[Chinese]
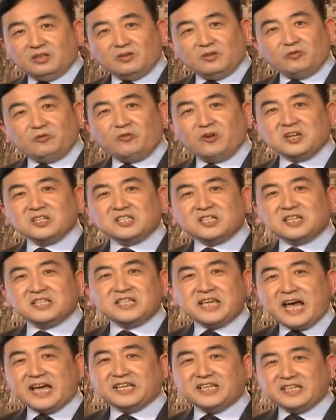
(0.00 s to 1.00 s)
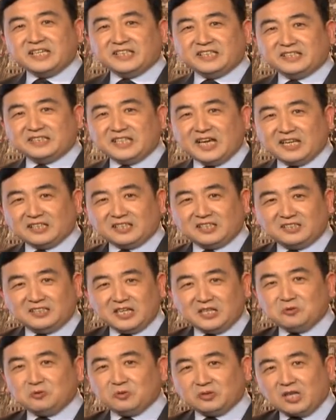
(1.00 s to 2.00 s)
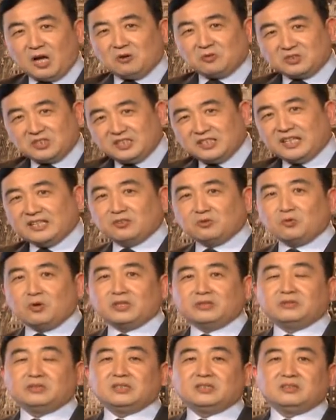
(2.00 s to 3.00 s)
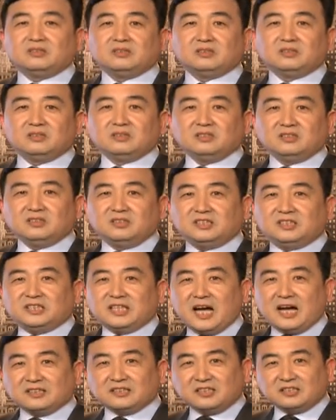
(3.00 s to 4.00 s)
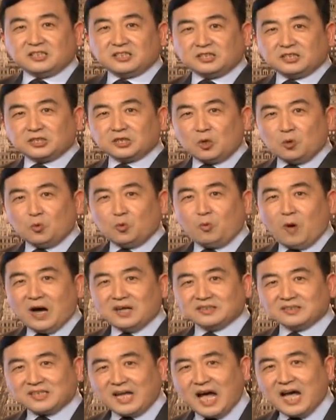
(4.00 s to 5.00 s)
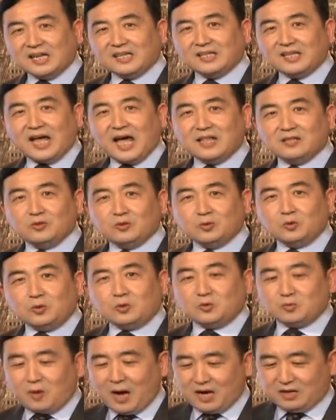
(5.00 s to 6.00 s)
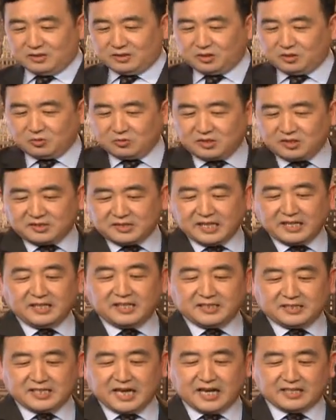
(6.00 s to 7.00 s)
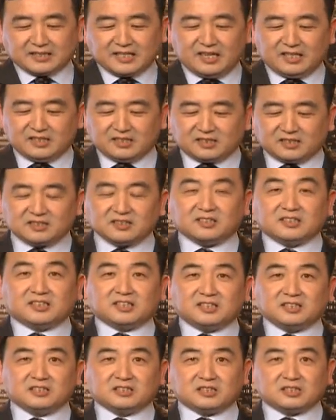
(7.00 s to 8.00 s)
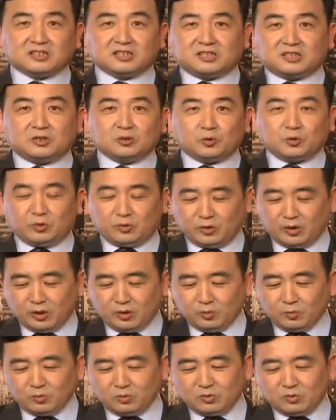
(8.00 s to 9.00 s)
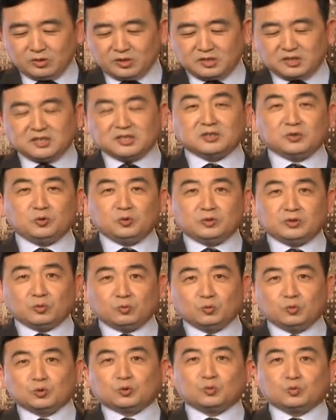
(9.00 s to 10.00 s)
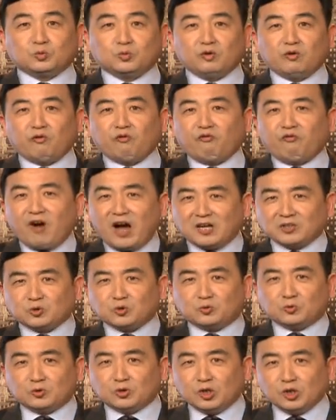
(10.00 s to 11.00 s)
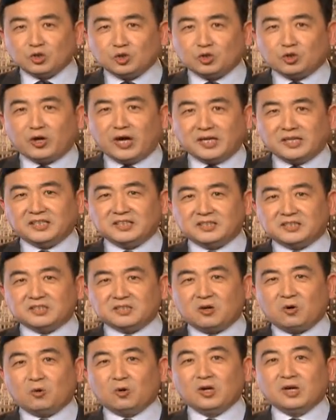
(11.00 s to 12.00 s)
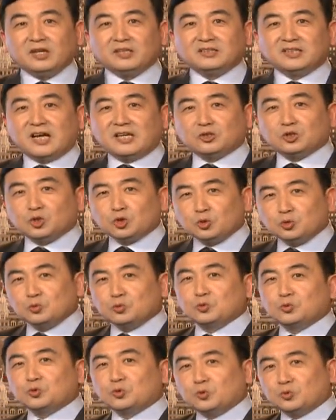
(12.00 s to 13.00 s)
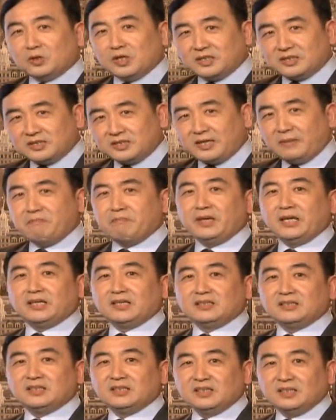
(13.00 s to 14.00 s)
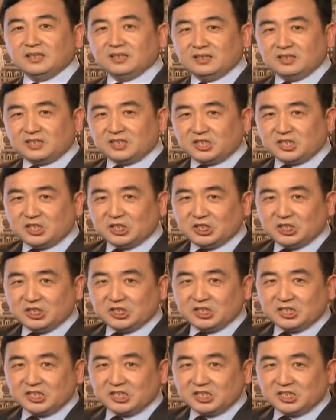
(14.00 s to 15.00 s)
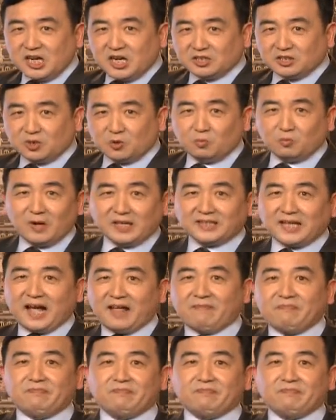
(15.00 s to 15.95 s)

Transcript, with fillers: 封神演义》讲的人与道之间的关系，讲的是纣王贪婪欲望，就是这里讲的色情、食欲、性欲的无度放纵权力之后，那触弄了神明，使得商纣完蛋，